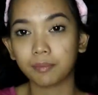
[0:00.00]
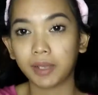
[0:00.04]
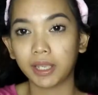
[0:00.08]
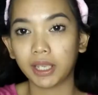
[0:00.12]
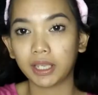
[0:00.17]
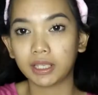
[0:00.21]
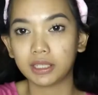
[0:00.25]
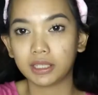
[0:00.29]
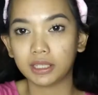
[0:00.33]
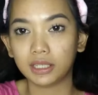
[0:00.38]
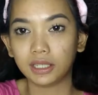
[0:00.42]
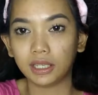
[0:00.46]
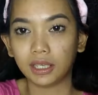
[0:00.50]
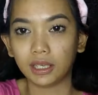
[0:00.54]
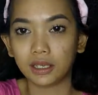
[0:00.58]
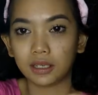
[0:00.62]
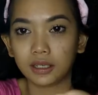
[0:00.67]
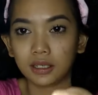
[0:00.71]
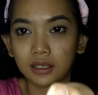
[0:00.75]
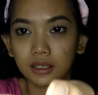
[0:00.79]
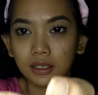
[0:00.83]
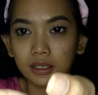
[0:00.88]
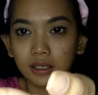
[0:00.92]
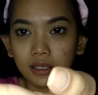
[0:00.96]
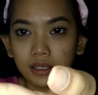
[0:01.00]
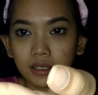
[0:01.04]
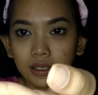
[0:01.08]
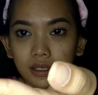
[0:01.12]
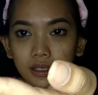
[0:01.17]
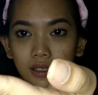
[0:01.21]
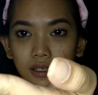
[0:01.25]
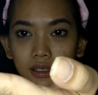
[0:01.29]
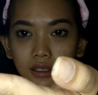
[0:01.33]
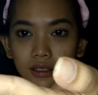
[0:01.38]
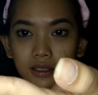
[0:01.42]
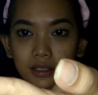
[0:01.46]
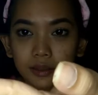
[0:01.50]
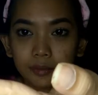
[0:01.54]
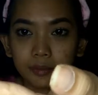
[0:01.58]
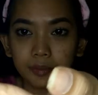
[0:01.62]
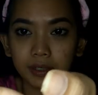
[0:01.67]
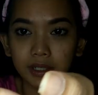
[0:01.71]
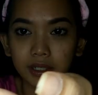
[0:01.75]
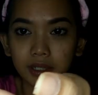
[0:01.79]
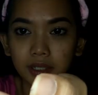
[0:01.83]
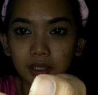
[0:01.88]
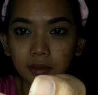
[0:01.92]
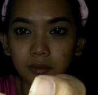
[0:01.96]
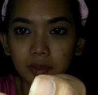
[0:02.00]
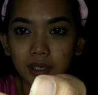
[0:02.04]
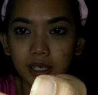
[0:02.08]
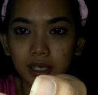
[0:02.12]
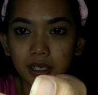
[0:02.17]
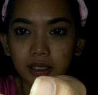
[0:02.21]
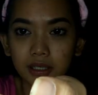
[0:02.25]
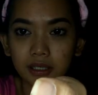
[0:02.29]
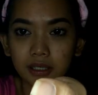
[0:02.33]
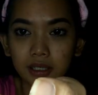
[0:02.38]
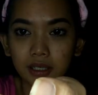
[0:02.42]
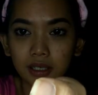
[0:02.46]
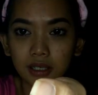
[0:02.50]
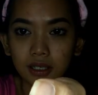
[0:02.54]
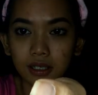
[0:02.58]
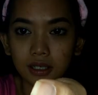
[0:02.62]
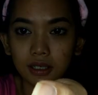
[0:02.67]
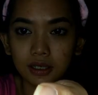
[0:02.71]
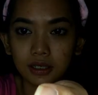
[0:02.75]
packagingnya seperti biasa